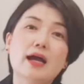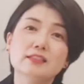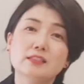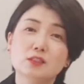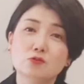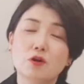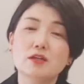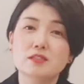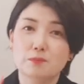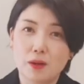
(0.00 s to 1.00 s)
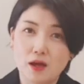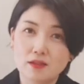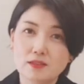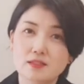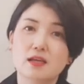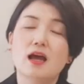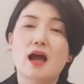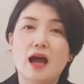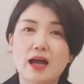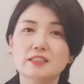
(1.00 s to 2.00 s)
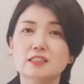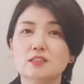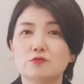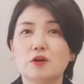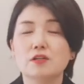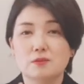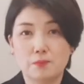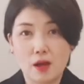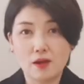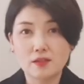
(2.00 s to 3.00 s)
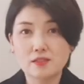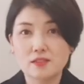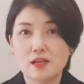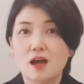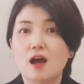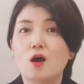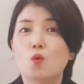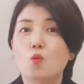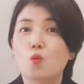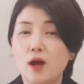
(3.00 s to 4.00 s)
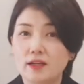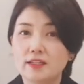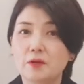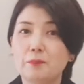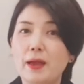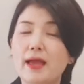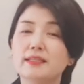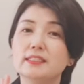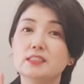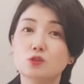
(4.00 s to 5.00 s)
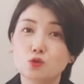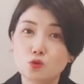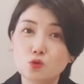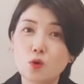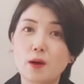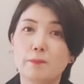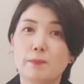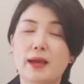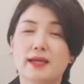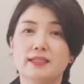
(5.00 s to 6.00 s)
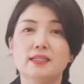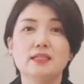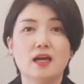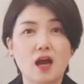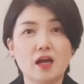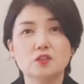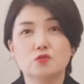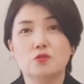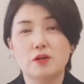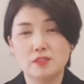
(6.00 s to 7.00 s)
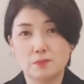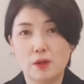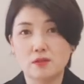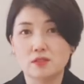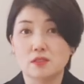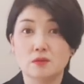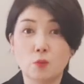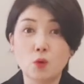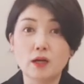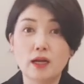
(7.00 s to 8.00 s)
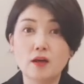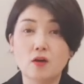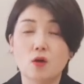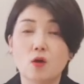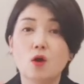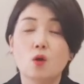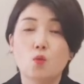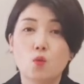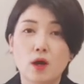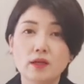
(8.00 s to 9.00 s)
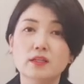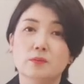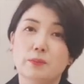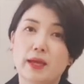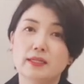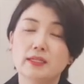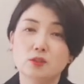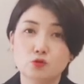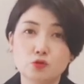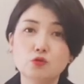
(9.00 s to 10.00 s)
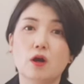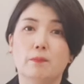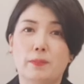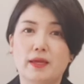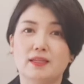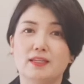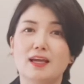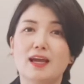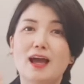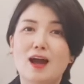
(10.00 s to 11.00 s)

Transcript: hot cross buns, hot cross buns, one a penny, two a penny, hot cross buns. 뭘까요? one a penny, two a penny.